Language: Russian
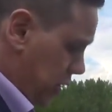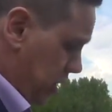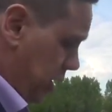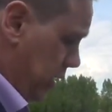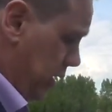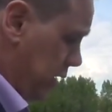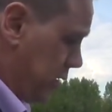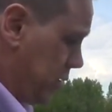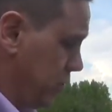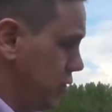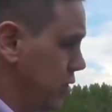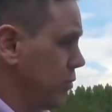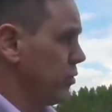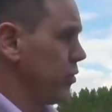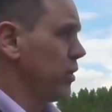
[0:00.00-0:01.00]
же,
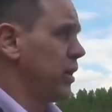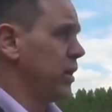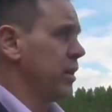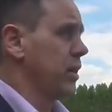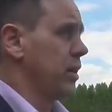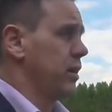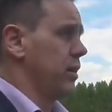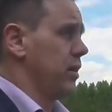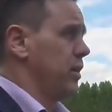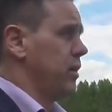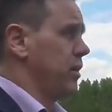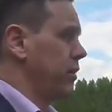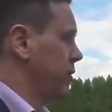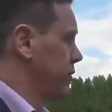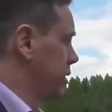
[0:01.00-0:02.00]
очень много я
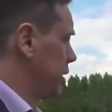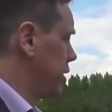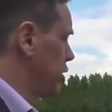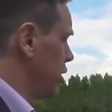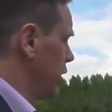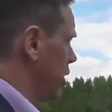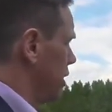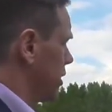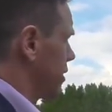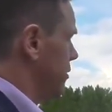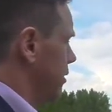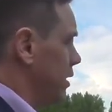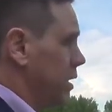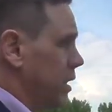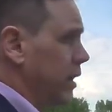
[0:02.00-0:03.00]
встречал от
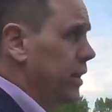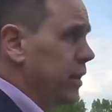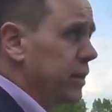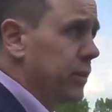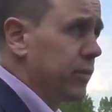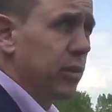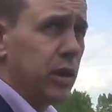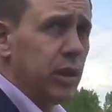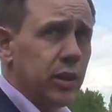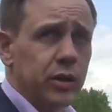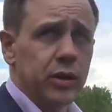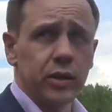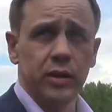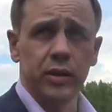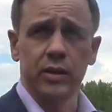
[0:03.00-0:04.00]
своих клиентов
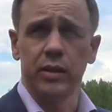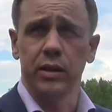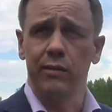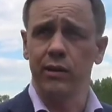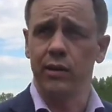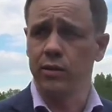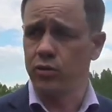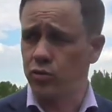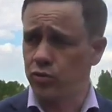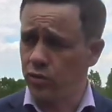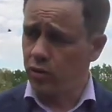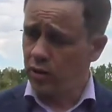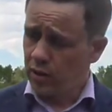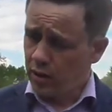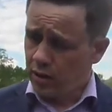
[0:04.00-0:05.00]
таких заявлений, что